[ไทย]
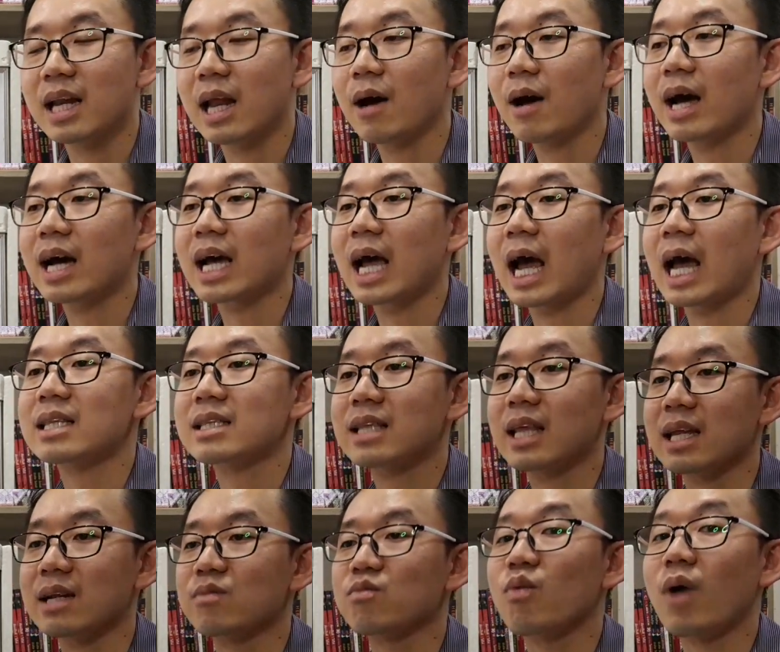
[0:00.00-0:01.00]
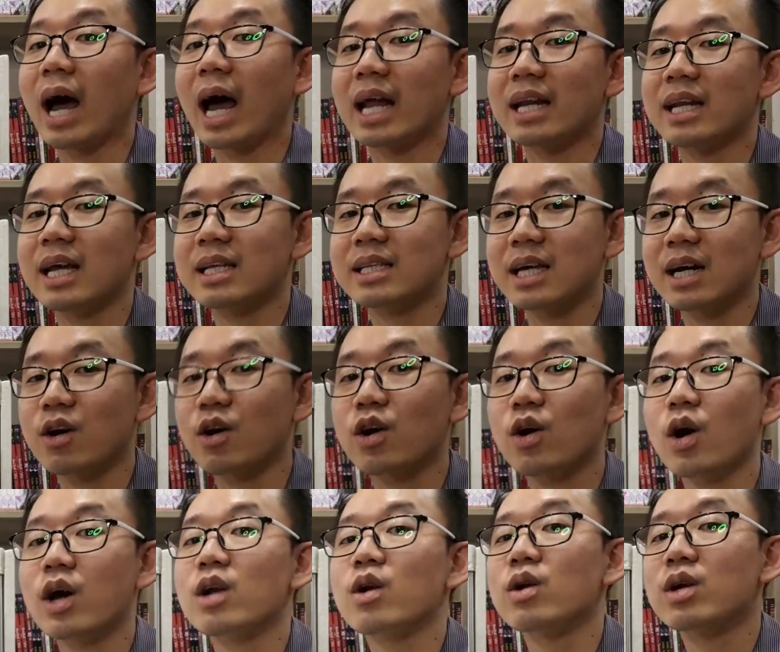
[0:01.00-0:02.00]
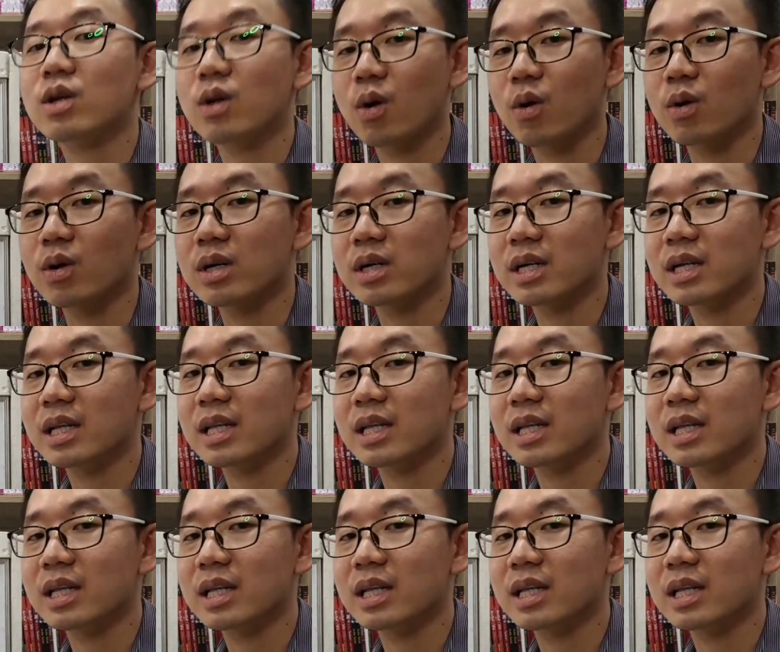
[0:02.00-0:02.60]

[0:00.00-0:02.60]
แล้วอาการติดหวานเนี่ยจะค่อยๆลดลง